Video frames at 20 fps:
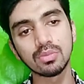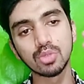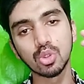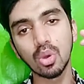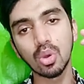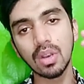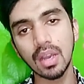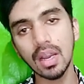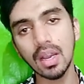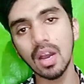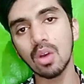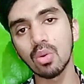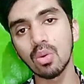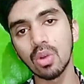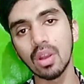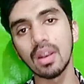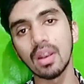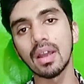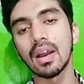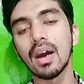जो लगा और
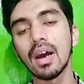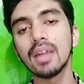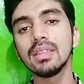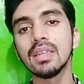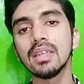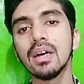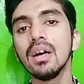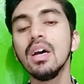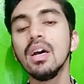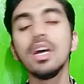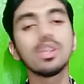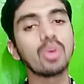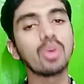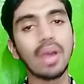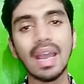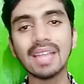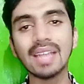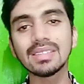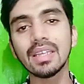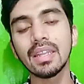उन्होंने लगा दिया तो
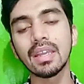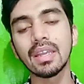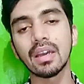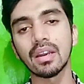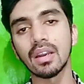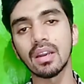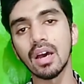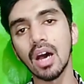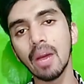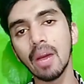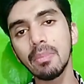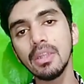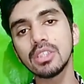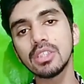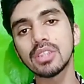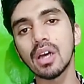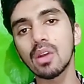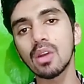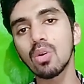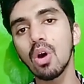ऐसा नहीं करना आपने
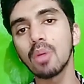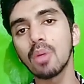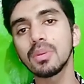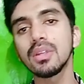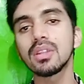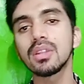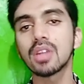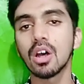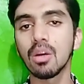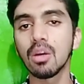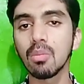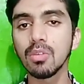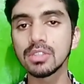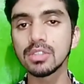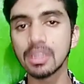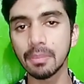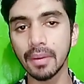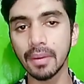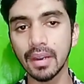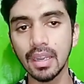चारों ऑप्शन तहमुल
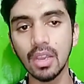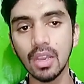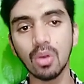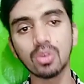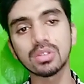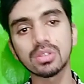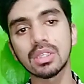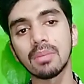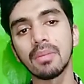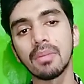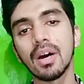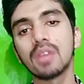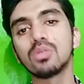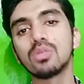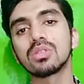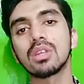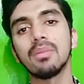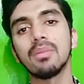से पढ़ने और उसके बाद उसके उसके